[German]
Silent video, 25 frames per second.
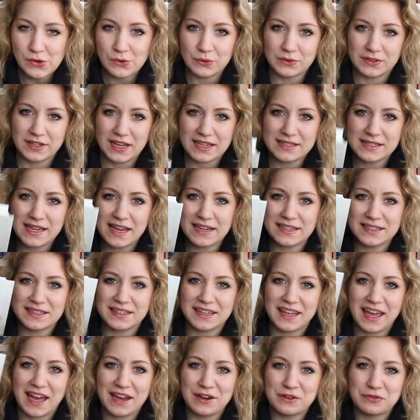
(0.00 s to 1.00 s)
Und das hätte
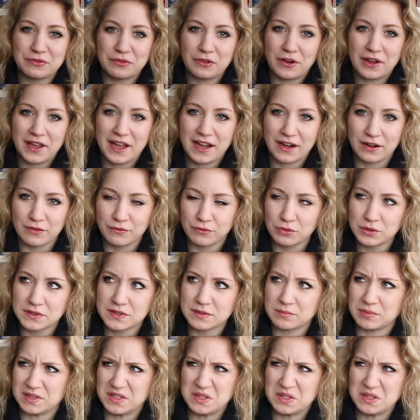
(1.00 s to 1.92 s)
ich gerne vorher gewusst,